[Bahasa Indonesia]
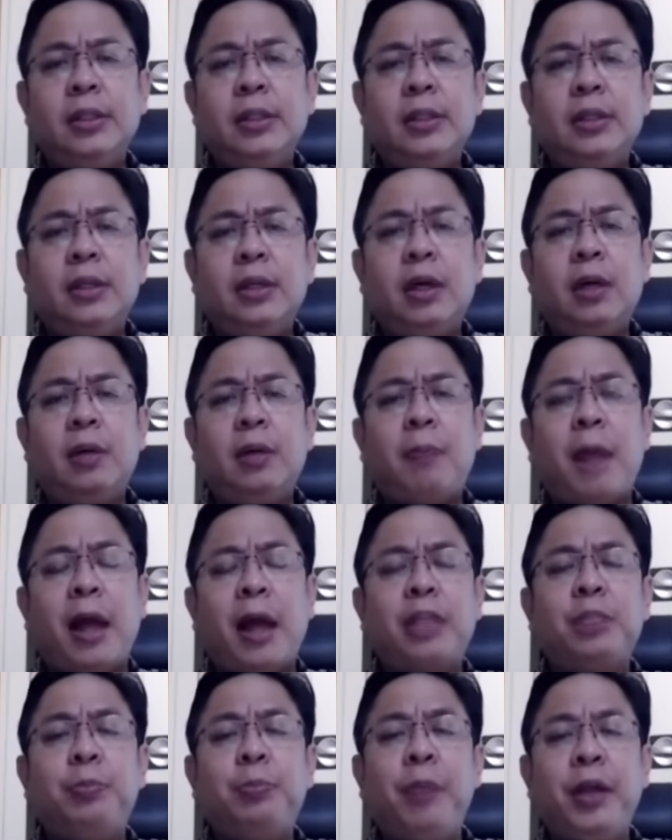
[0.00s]
eh, Pak
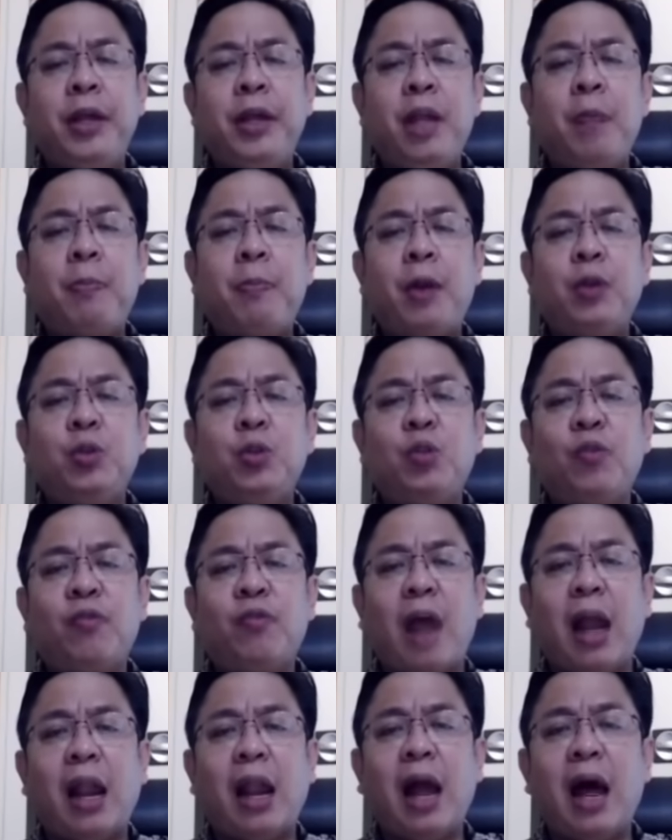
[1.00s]
SBY, Pak Yusuf
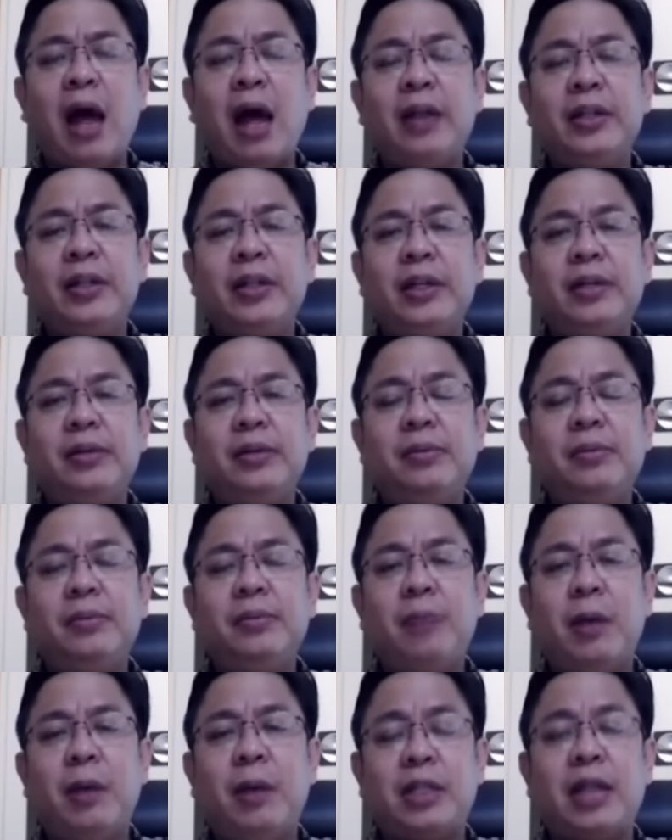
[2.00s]
Kala gitu ya.
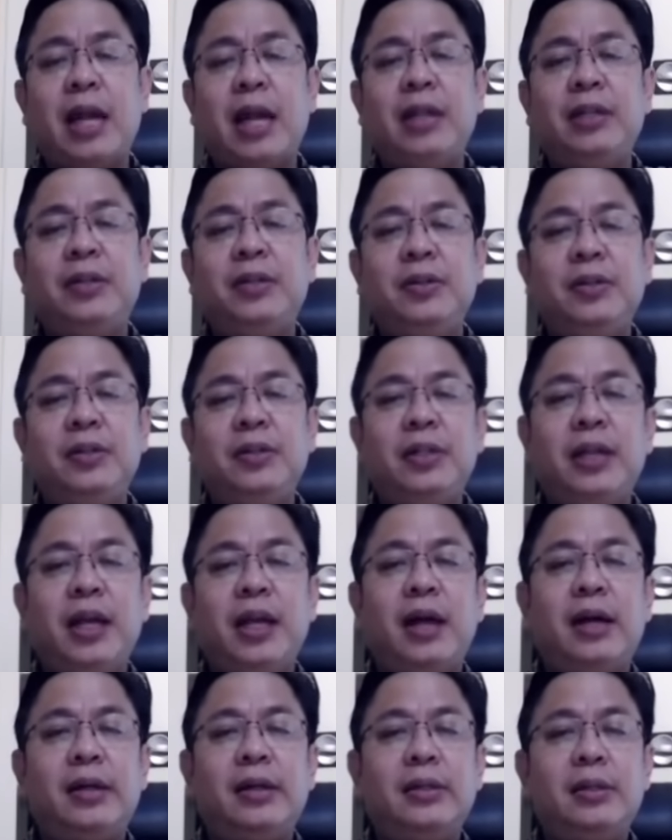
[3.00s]
Banyak sekali tuh
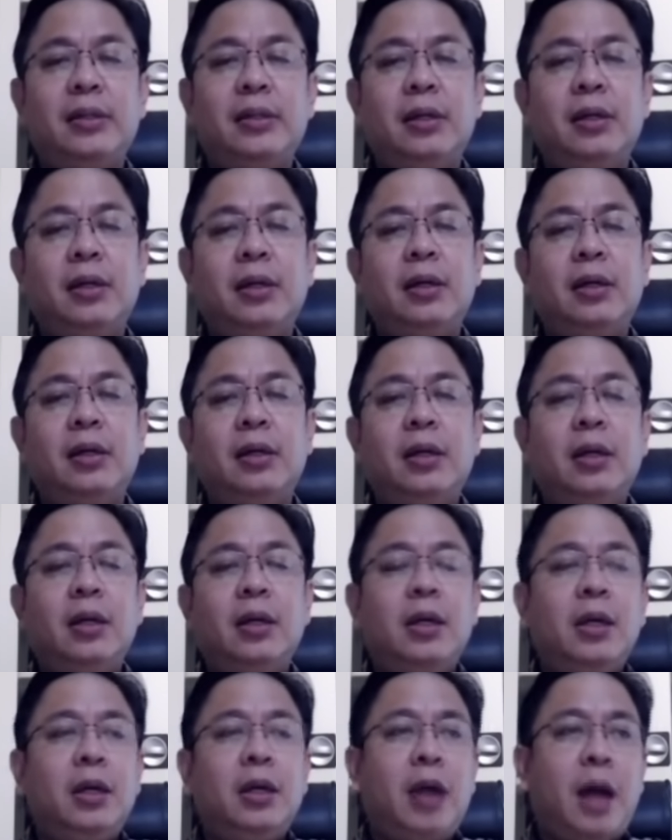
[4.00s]
yang eh,
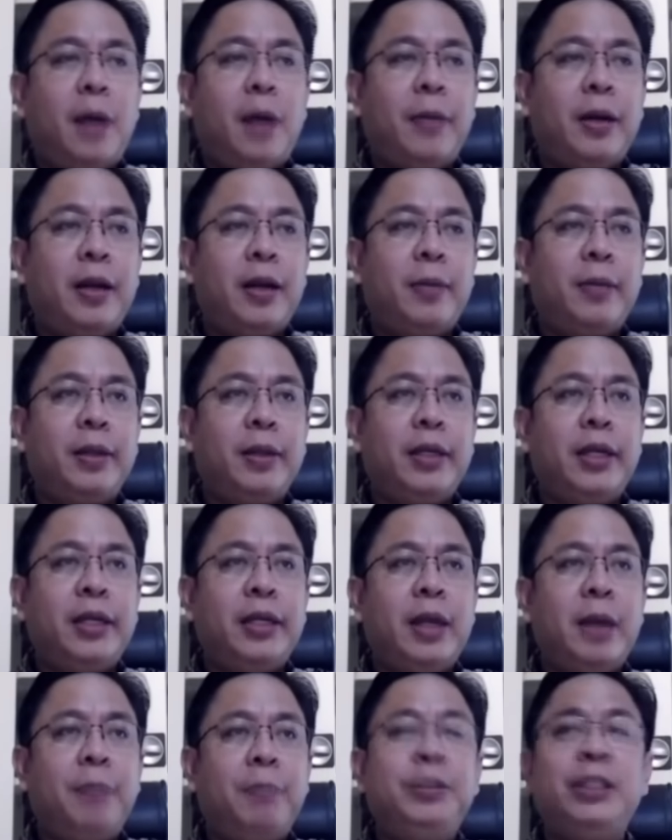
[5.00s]
apa namanya
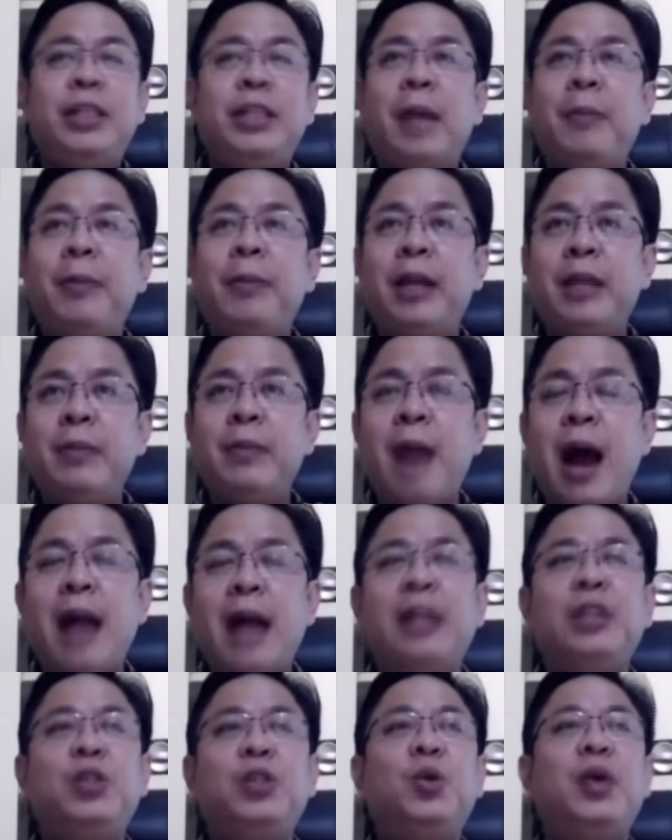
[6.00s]
yang bisa menerima,
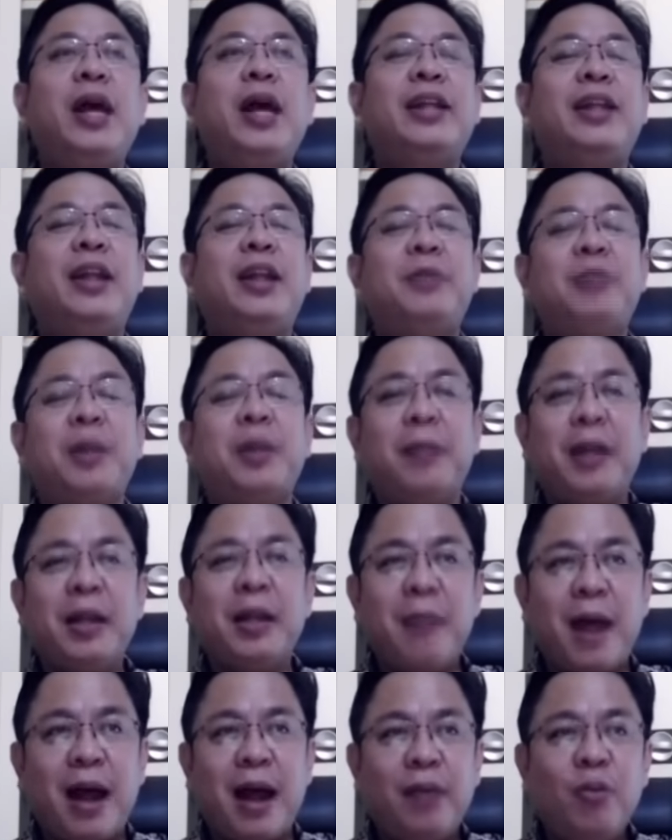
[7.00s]
ada juga yang tidak bisa
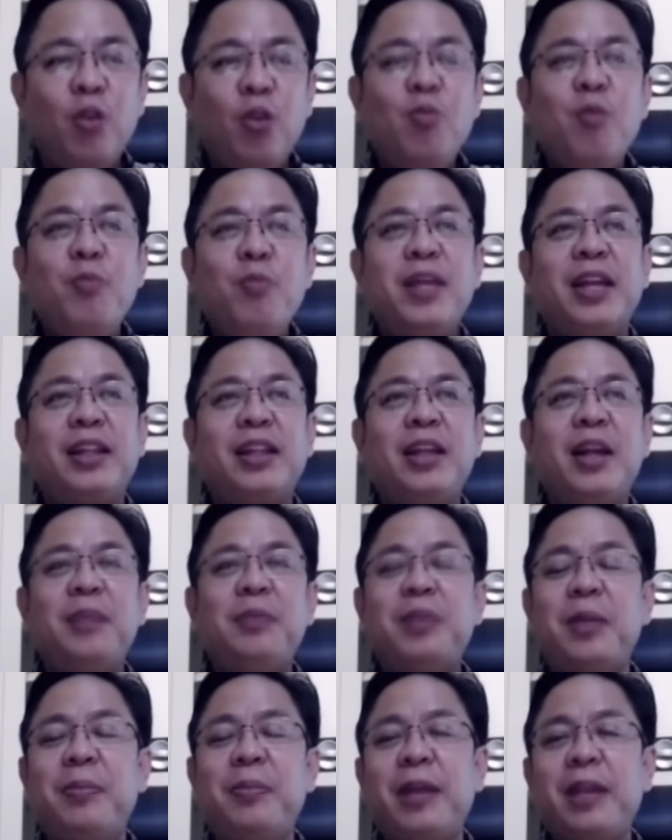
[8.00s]
menerima. Umumnya yang tidak
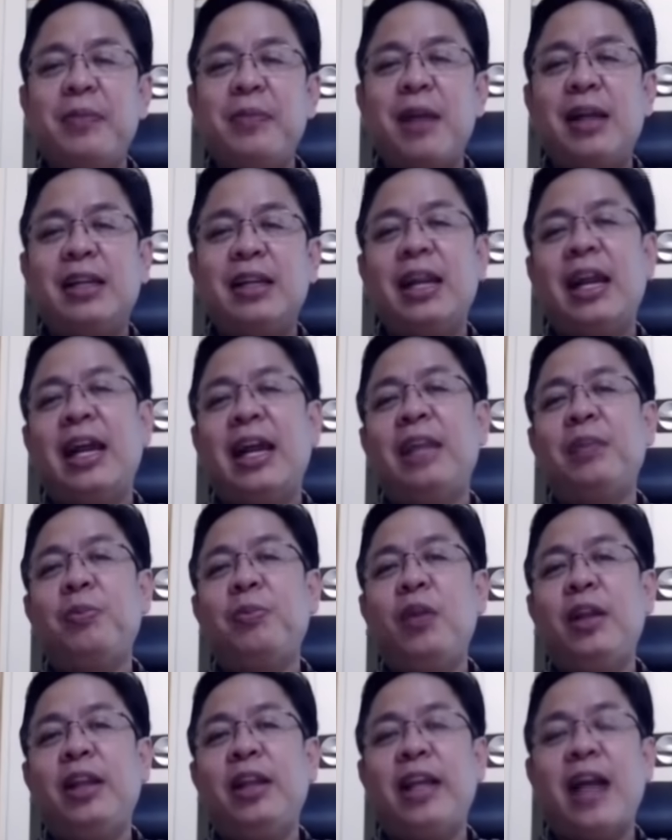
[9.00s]
bisa menerima adalah elit
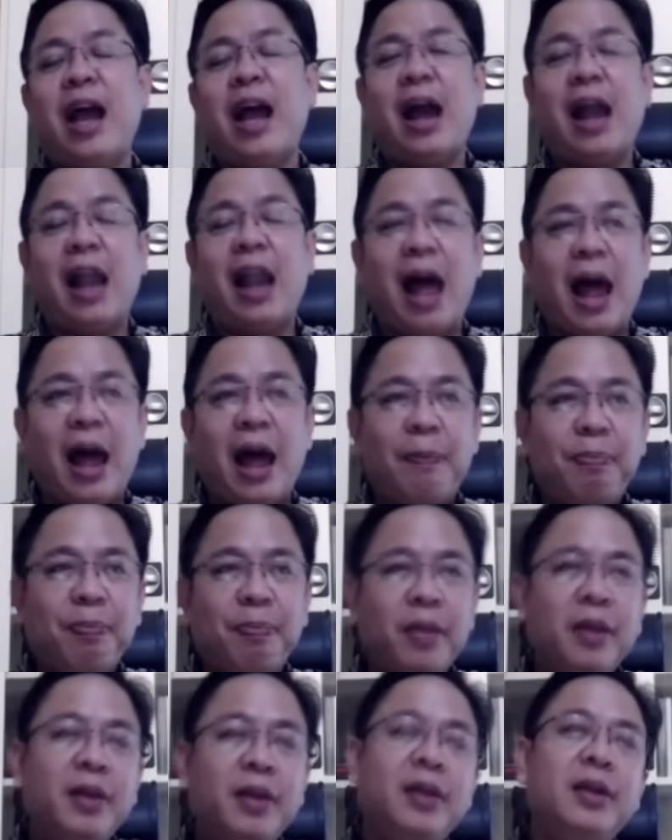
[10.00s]
politik yang kalah.
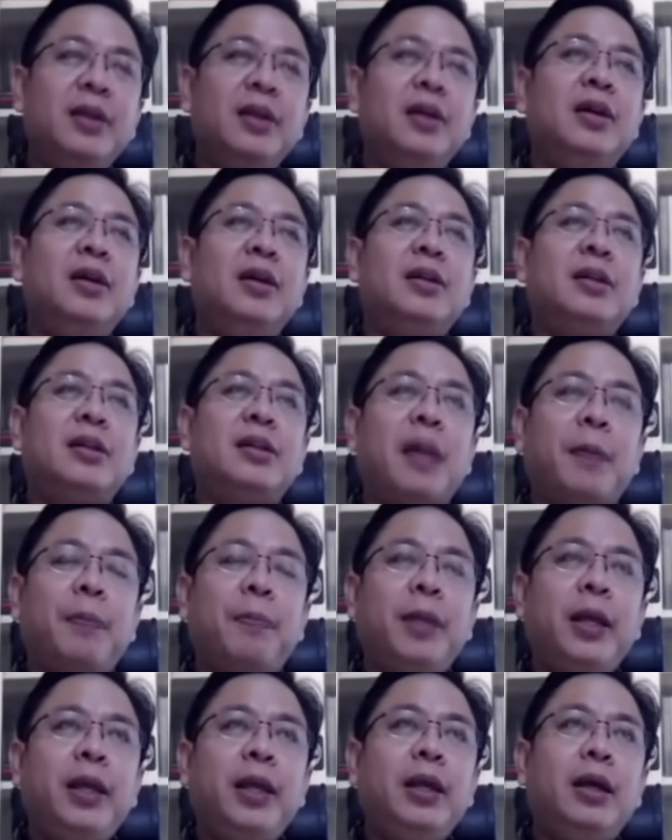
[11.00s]
Oke. Okay. Tetapi